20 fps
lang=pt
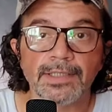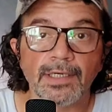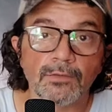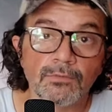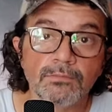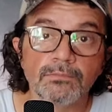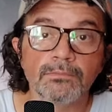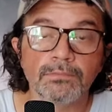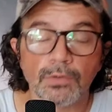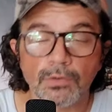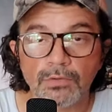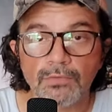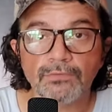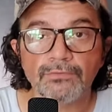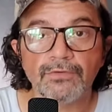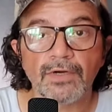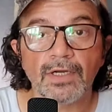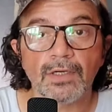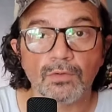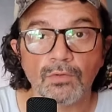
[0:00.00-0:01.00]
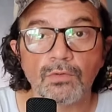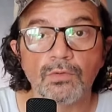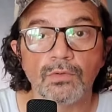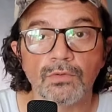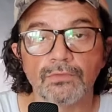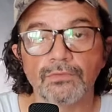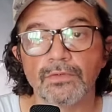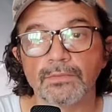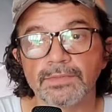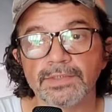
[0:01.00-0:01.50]
Dá um bom valor,
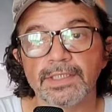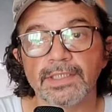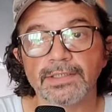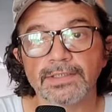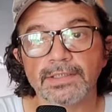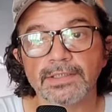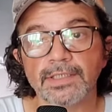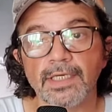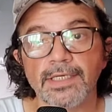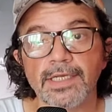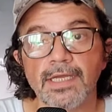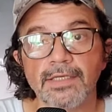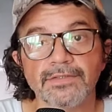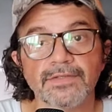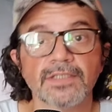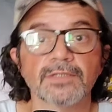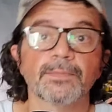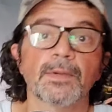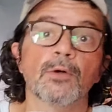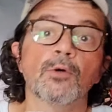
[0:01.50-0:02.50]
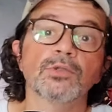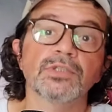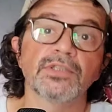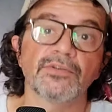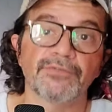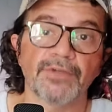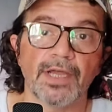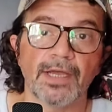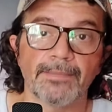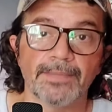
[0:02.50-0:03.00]
vamos dizer assim, daria às vezes para
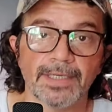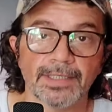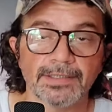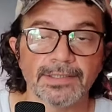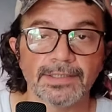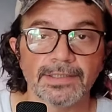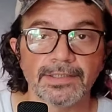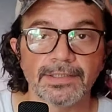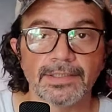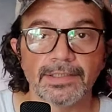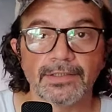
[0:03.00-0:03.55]
outra ferramenta